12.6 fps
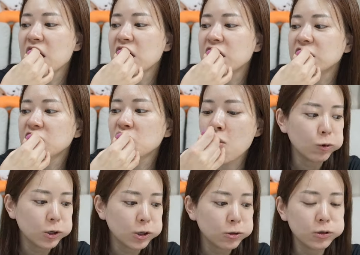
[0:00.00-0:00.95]
はい、
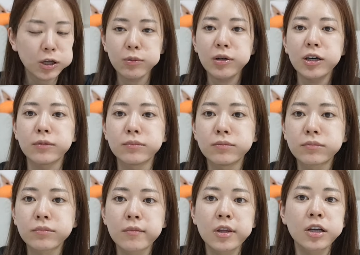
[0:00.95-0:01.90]
お昼では
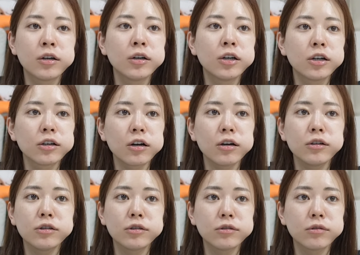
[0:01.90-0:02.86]

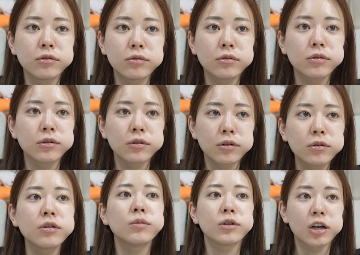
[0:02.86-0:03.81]
36度
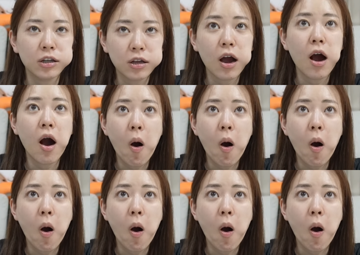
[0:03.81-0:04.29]
6分だった